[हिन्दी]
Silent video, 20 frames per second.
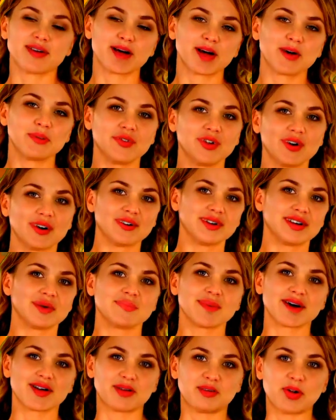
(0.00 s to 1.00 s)
हर दौर के
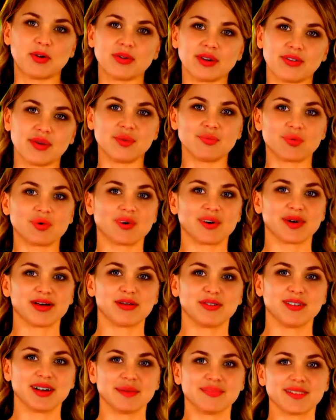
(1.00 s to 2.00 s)
बाद और अगर वो
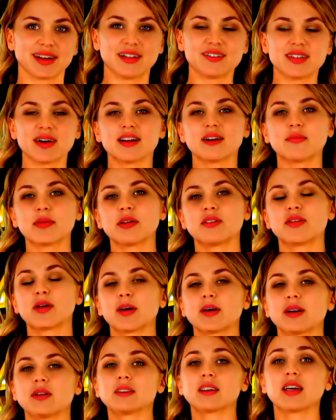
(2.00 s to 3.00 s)
गलत अंदाज़ा लगाता
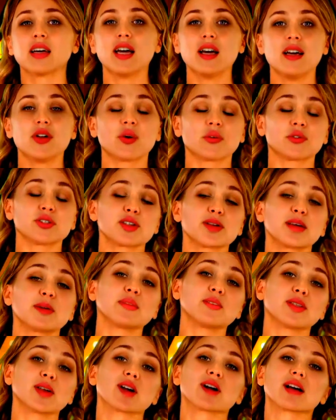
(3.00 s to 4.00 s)
है तो उसे
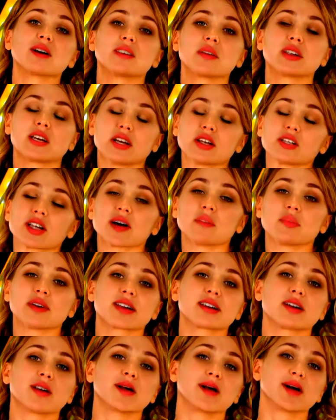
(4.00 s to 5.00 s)
इंतहाई नतीजा
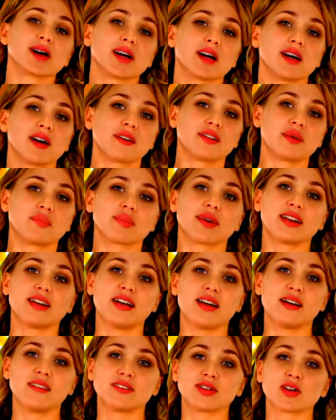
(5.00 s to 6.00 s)
मिलेगा हाँ अगर
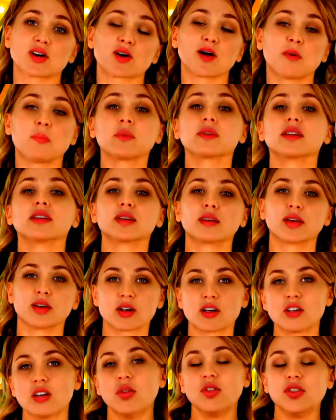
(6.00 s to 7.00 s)
मैंने इंतखब नहीं
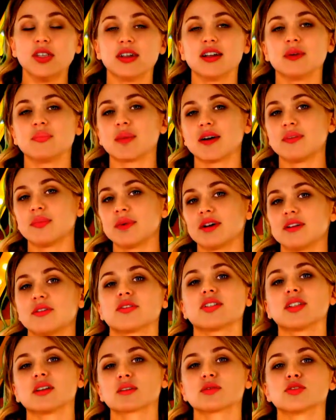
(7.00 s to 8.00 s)
किया तो सही माफी
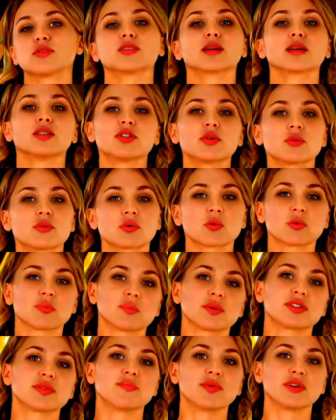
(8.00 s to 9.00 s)
अरसन इस कीचड़ को
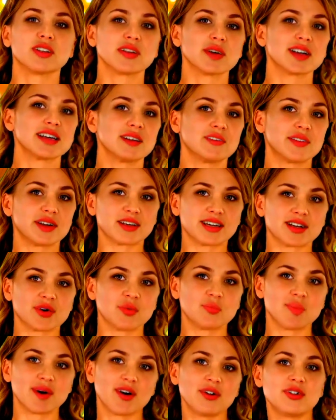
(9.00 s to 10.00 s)
मुझ पर फेंक देगी
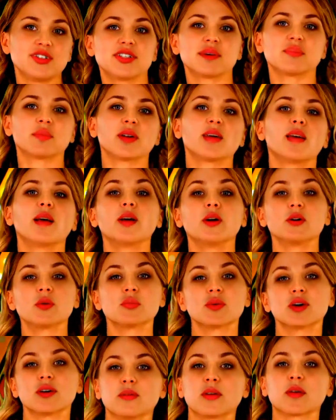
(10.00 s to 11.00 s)
उमाओं से मिलने का
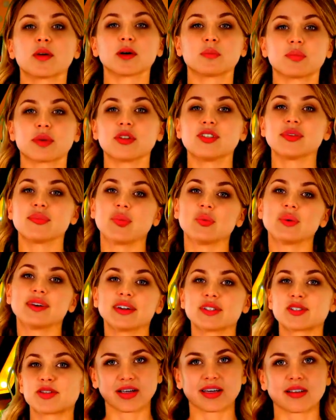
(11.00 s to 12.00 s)
वक्त है मैं इस
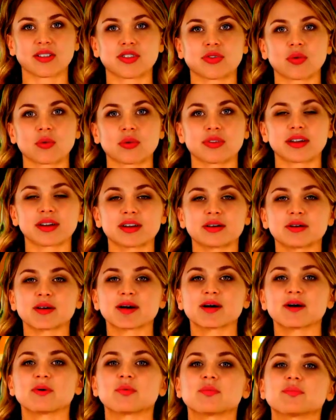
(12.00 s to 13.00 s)
पूरे चैलेंज को देख
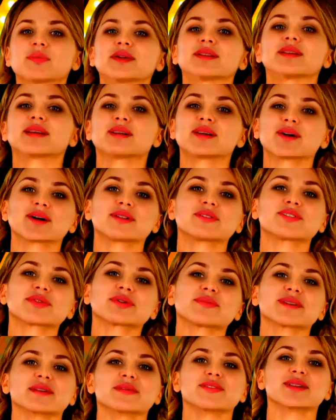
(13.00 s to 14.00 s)
रहा हूँ मेरे घर
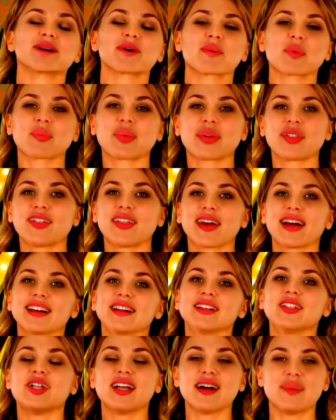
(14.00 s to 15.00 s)
से रहता हूँ मैं
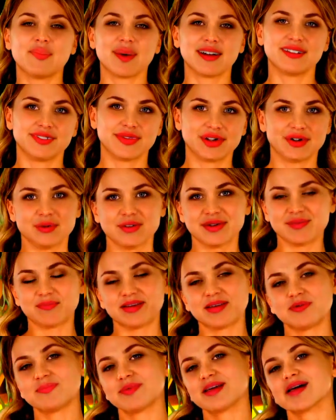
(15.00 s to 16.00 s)
सालश की माँ से कभी
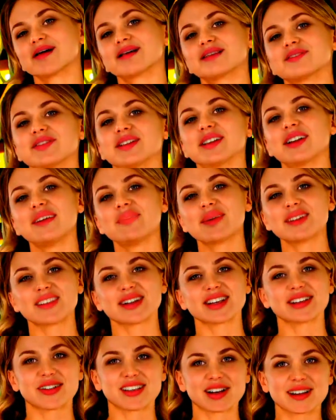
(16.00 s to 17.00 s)
नहीं मिला इसलिए मैं
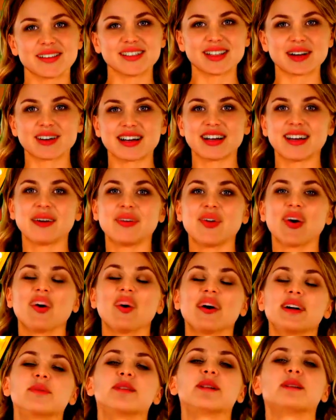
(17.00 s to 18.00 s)
नहीं जानता की इन
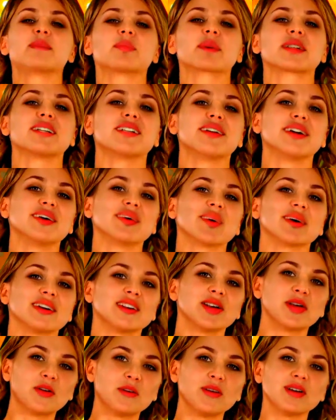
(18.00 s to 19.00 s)
खातन में से कौन
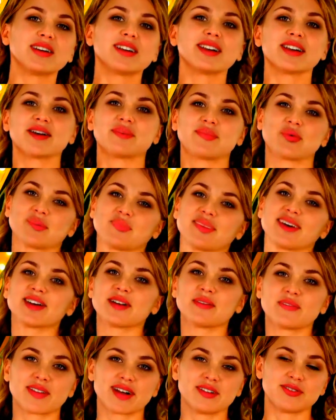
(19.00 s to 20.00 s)
है लेकिन उम्मीद
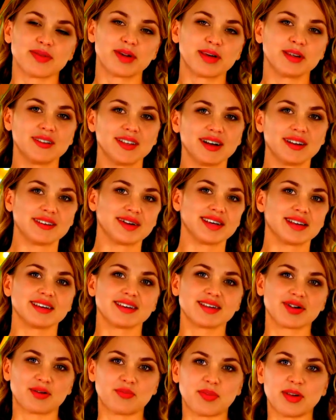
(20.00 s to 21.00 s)
अंदाज़ा लगाने के
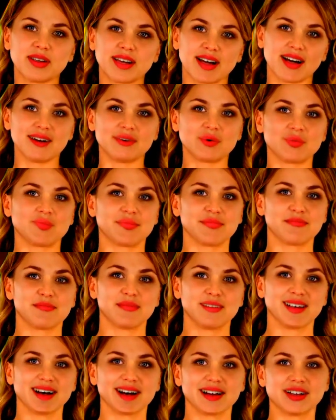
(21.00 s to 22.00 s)
लिए तैयार हूँ
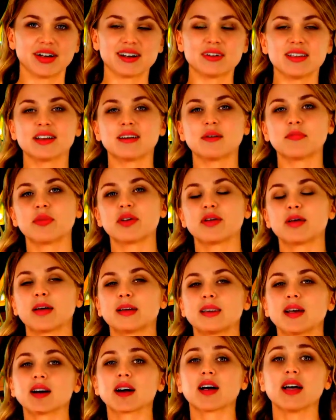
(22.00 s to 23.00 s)
आइए देखते
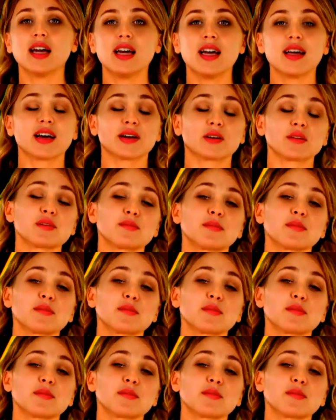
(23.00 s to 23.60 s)
हैं हाय है